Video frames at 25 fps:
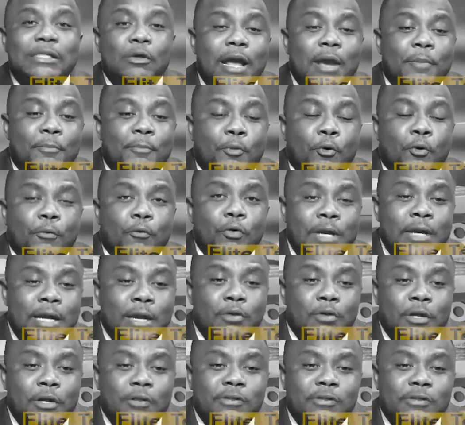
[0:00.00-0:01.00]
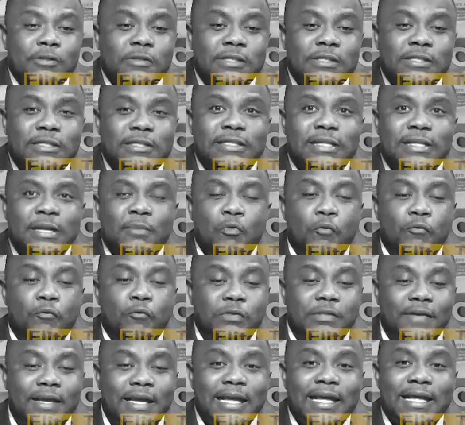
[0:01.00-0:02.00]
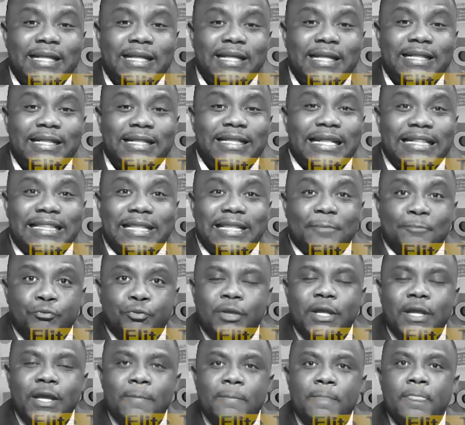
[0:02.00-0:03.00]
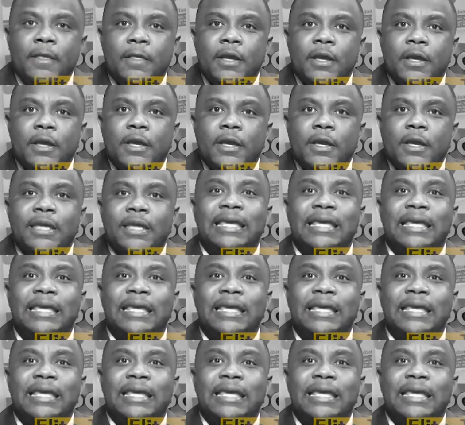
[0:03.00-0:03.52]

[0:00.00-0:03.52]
on est dans un système où vous avez des députés